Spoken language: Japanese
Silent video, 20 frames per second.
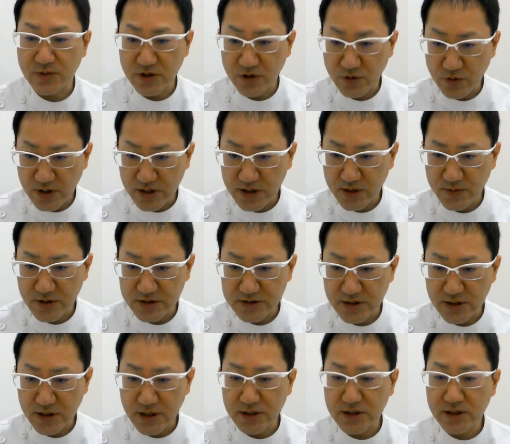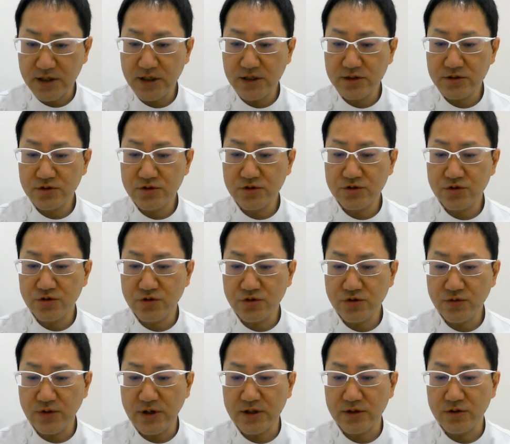言われましたが、頸椎症
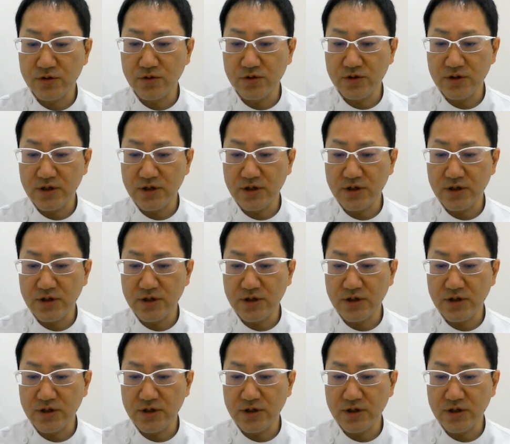とは、